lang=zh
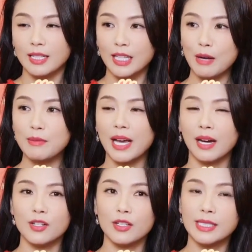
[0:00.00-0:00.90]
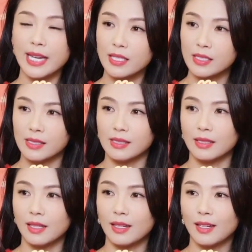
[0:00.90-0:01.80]
他们两个是在一起
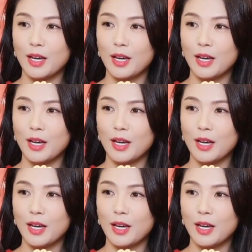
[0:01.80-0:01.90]
的，